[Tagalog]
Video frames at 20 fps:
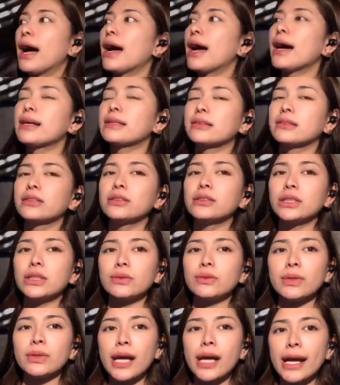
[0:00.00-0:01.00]
At, you
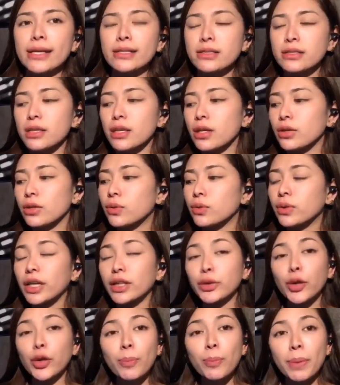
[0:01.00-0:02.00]
know, guys, kung
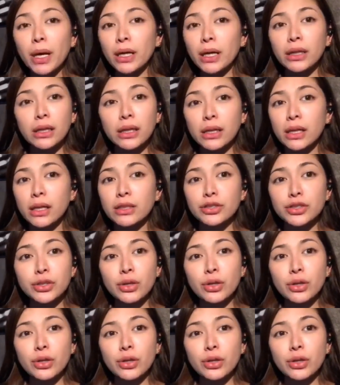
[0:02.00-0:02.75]
ito yung pakikinggan